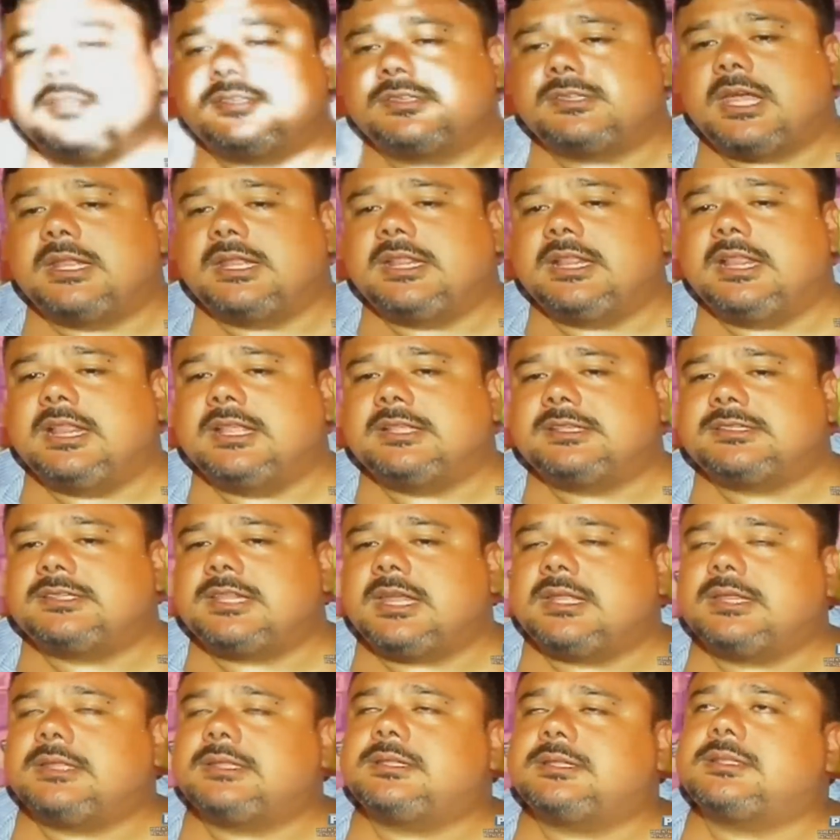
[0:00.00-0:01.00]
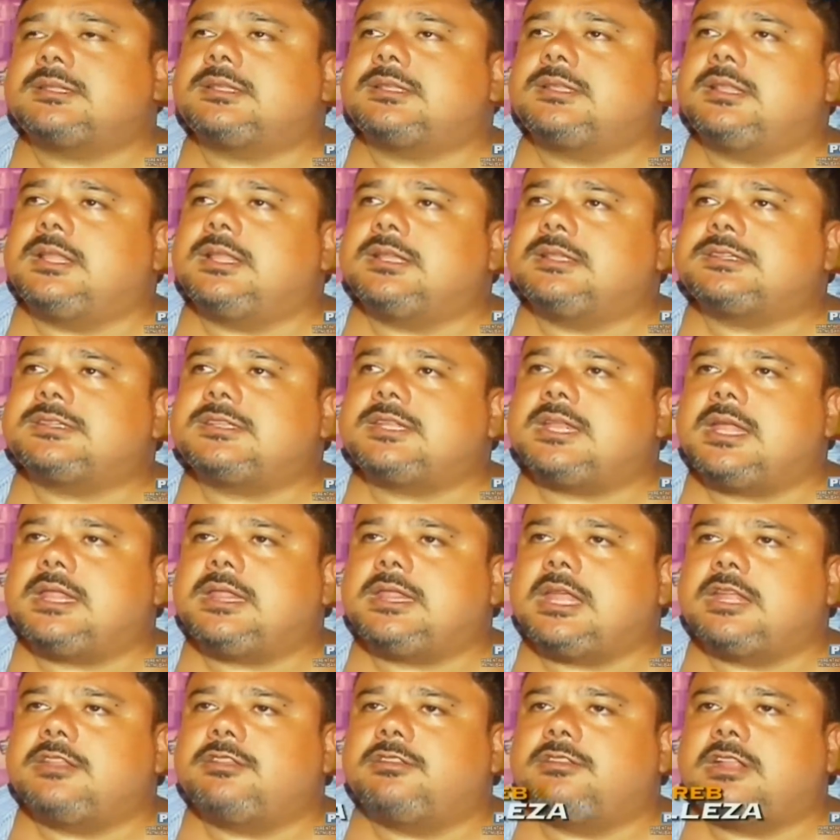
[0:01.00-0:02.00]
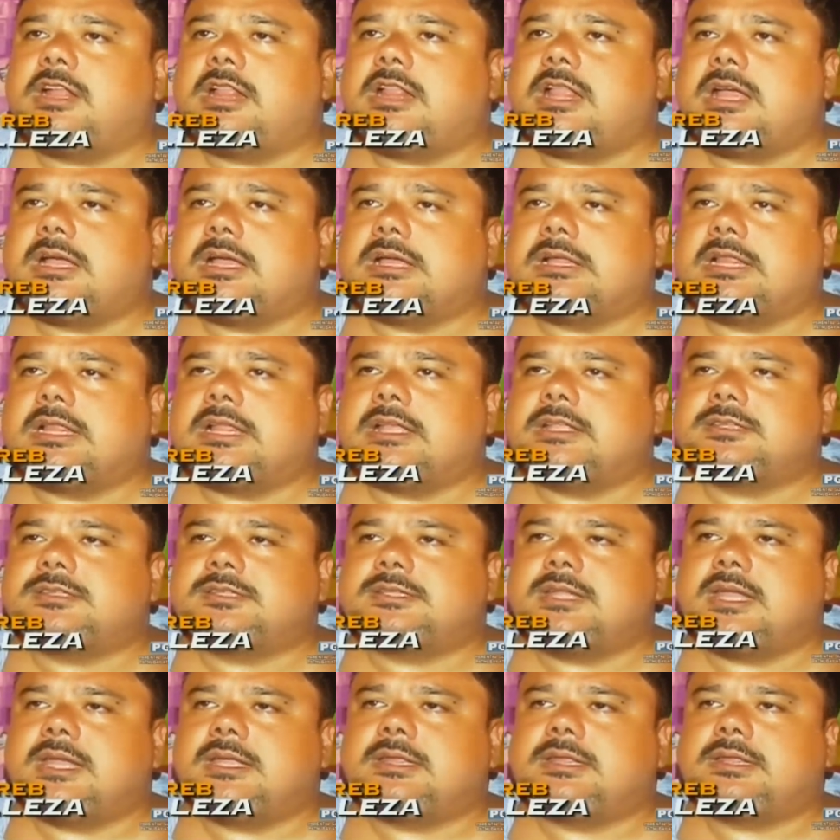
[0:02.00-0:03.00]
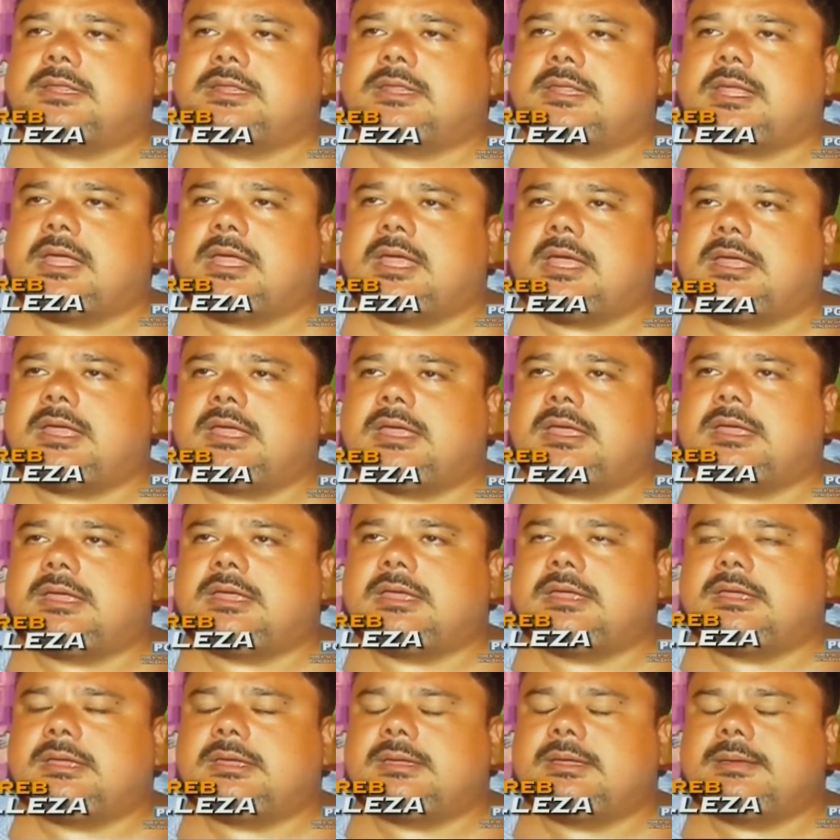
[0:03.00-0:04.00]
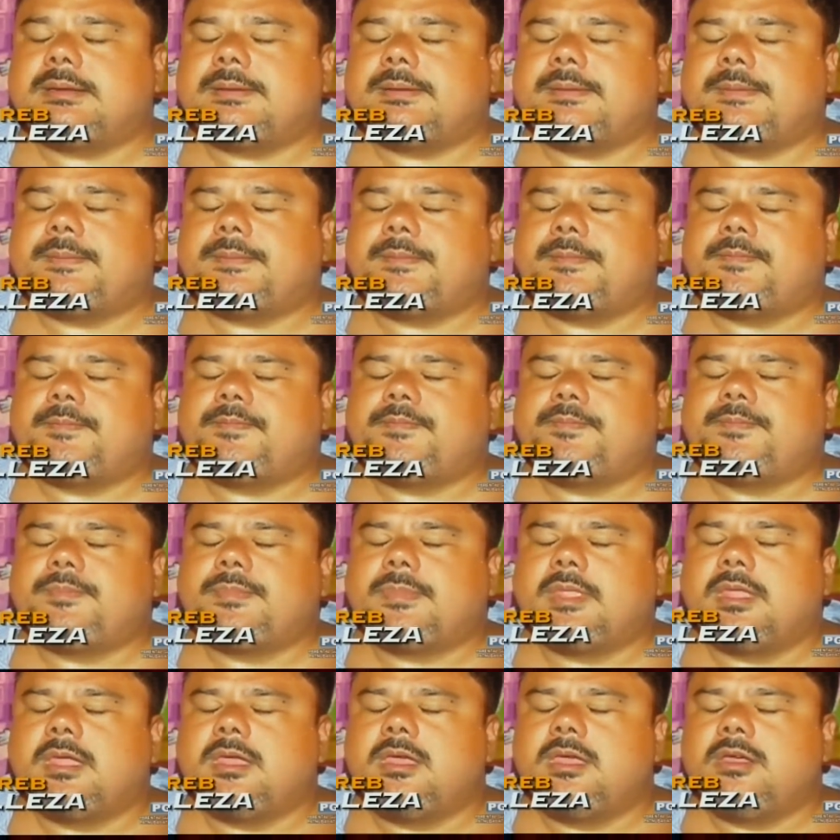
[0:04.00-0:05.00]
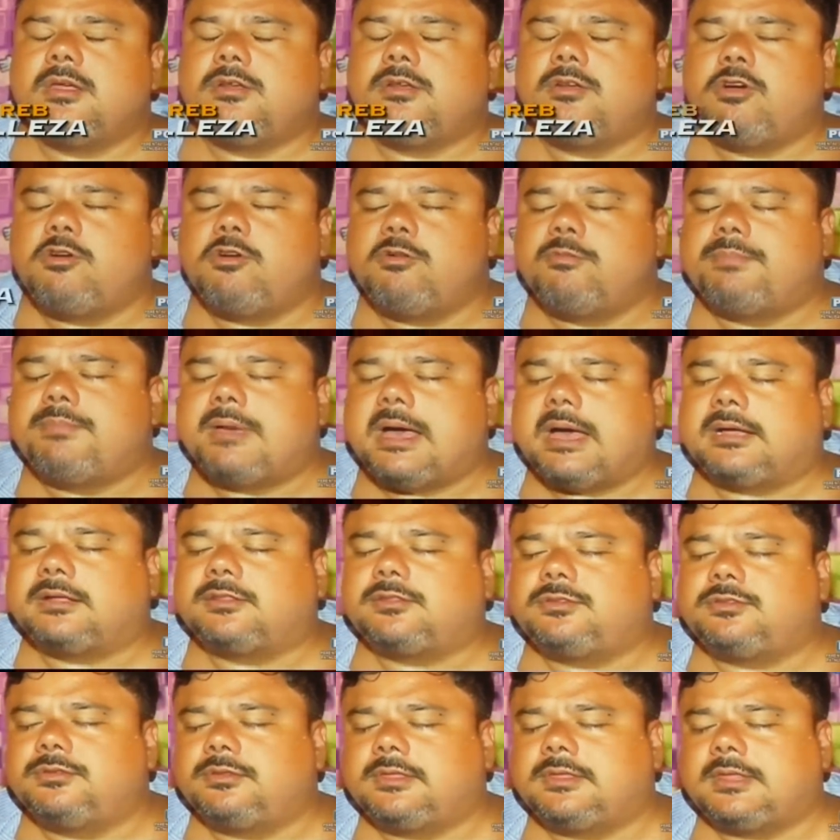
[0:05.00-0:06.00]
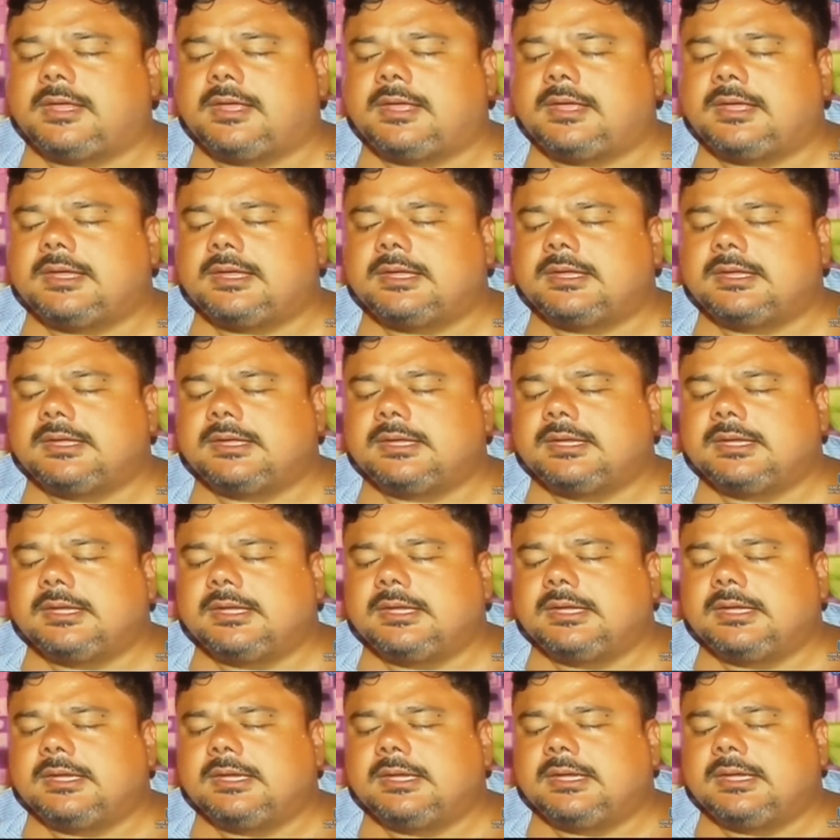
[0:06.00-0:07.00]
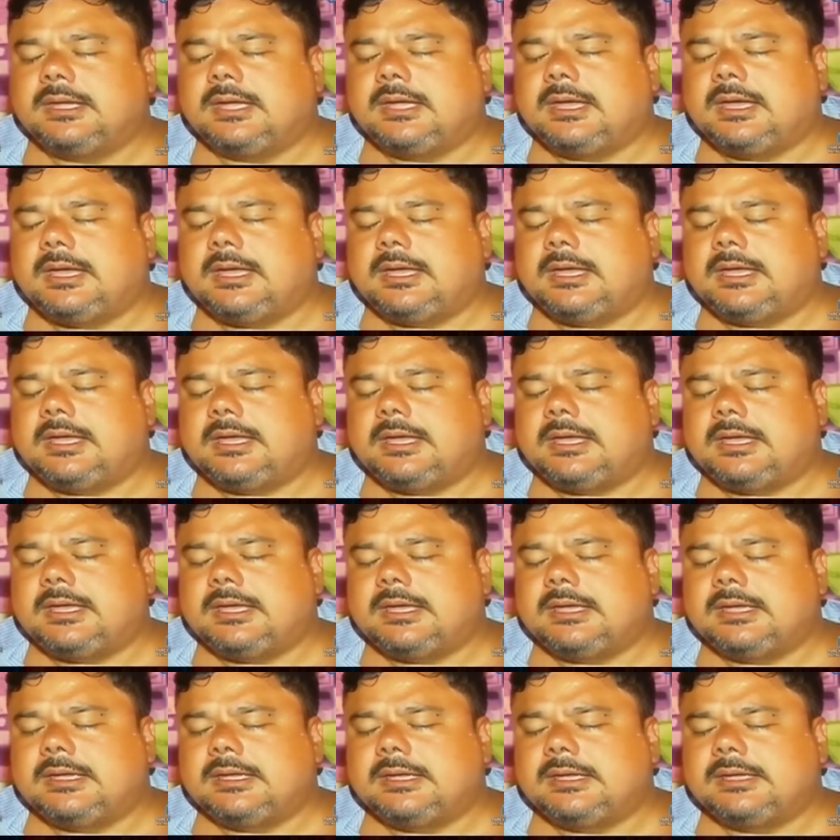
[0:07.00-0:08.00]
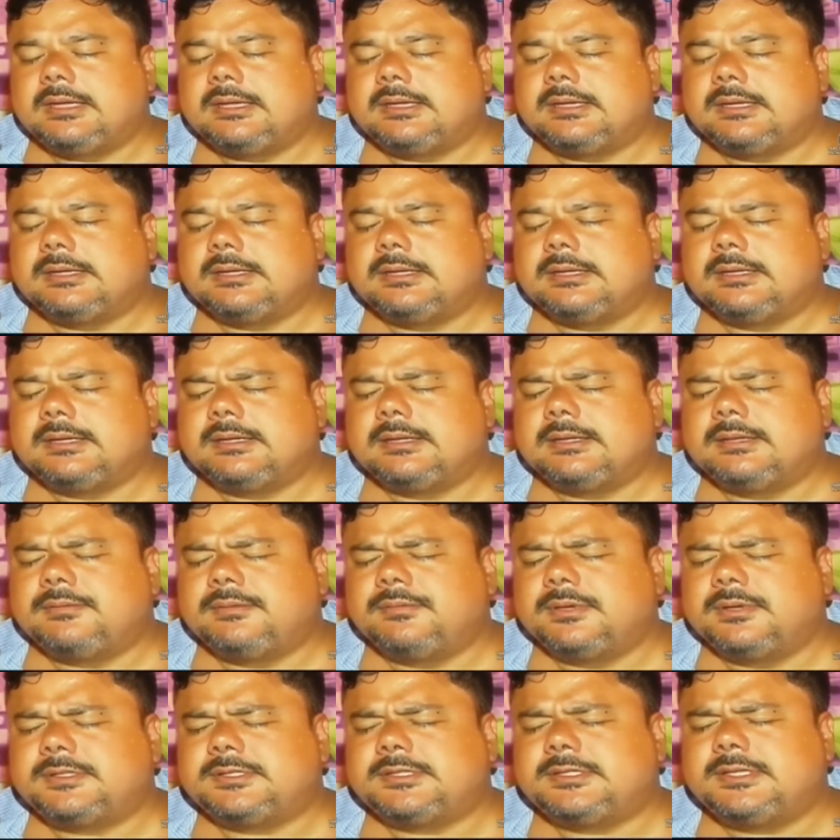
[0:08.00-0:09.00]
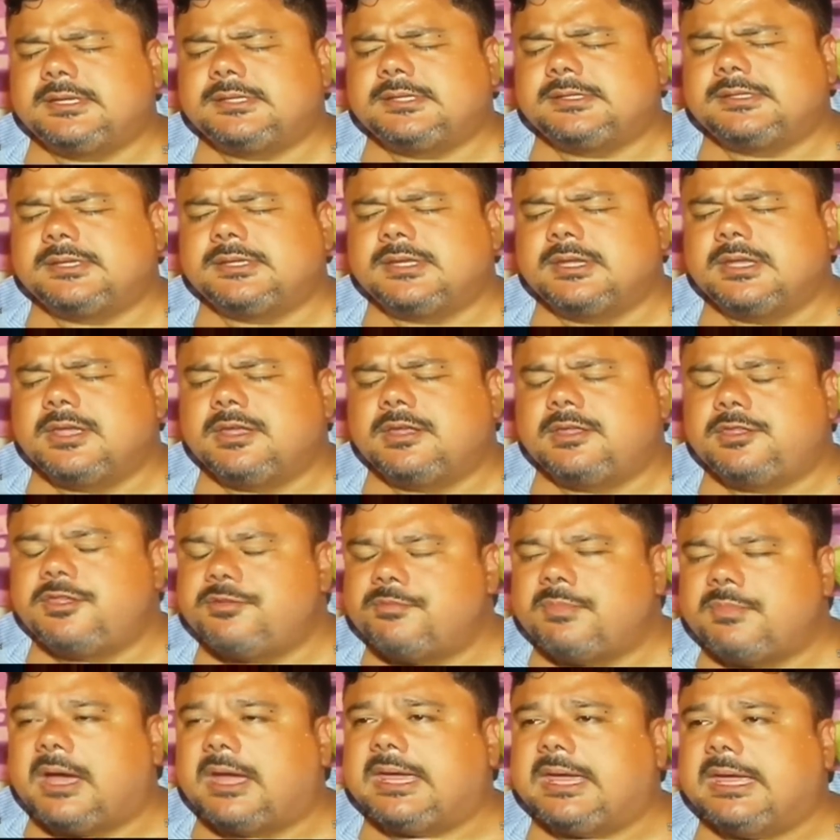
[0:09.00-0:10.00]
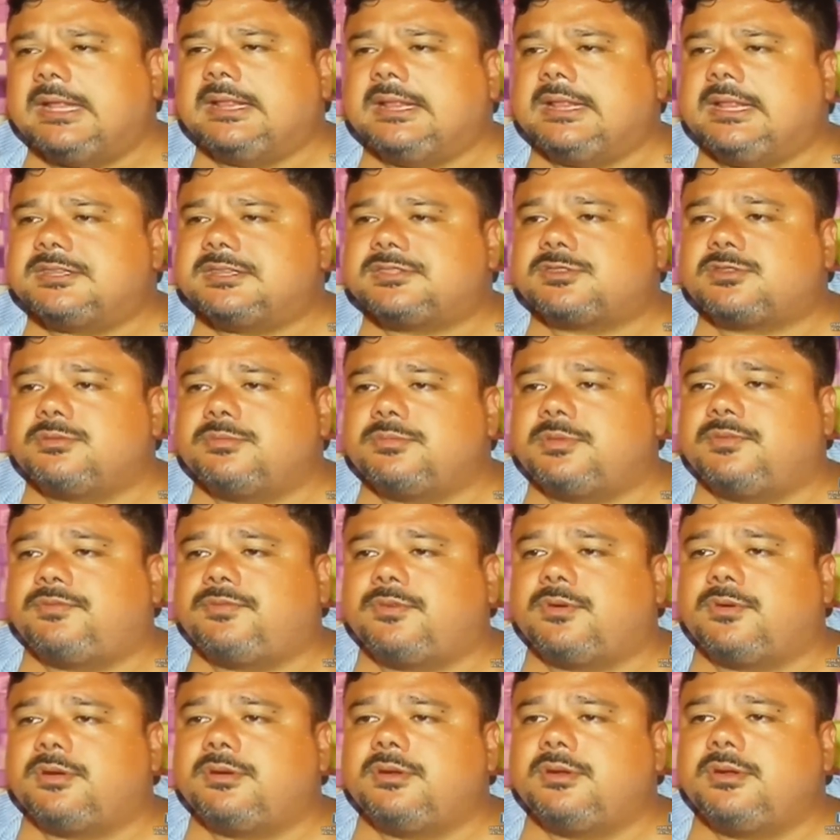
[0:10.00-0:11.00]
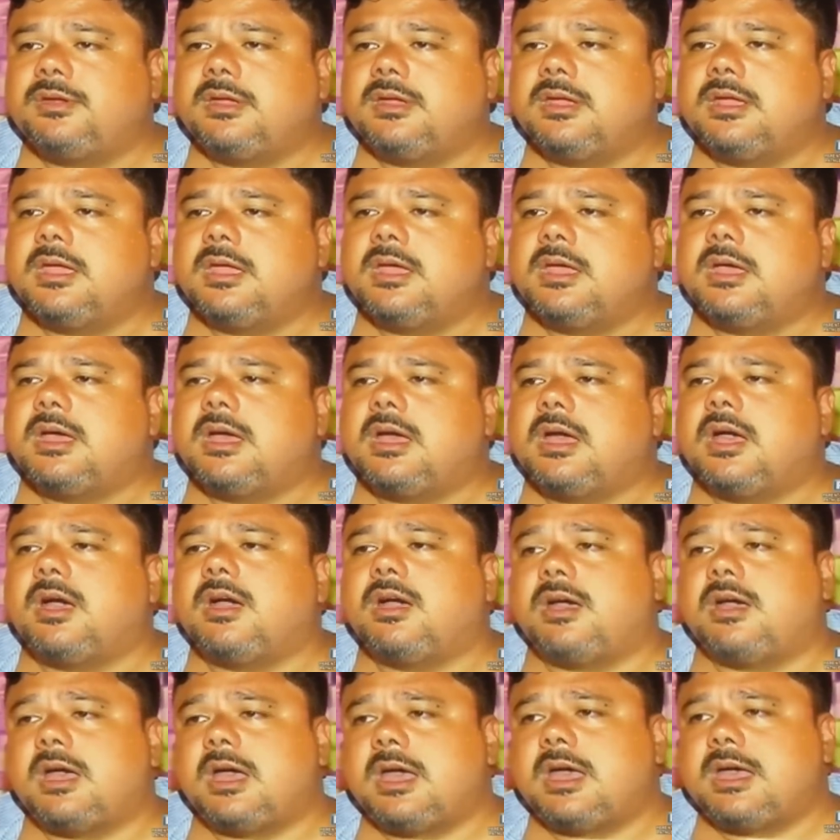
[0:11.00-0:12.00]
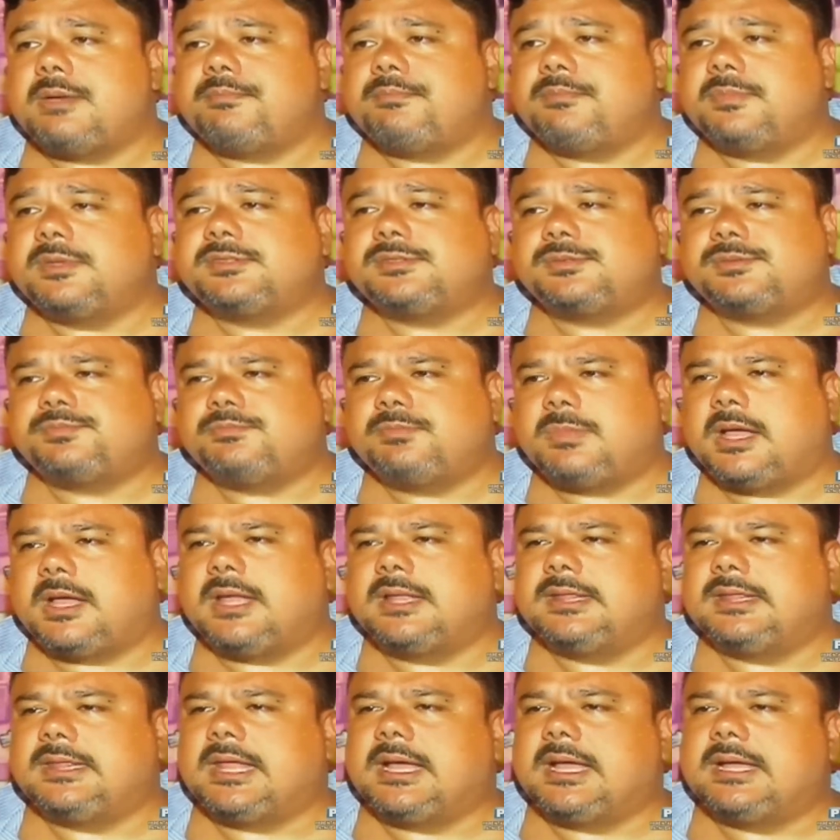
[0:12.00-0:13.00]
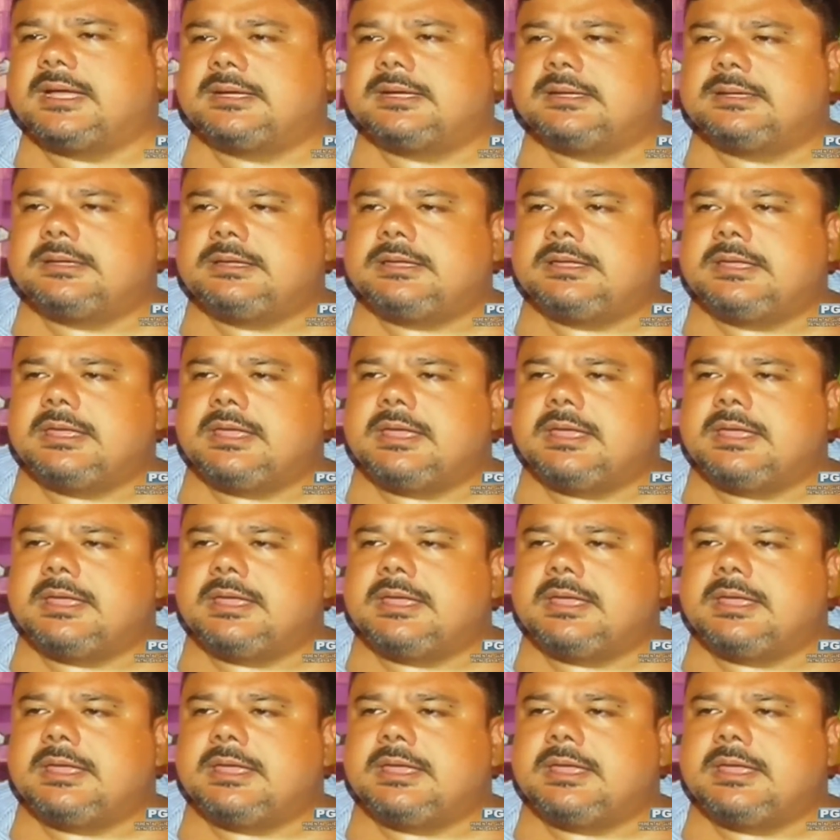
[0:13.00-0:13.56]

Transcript: Sana let's not, let's not, ano na lang, let's not uh, go back to the, uh, what's this? Yung mga illness ko before, uh, mas magandang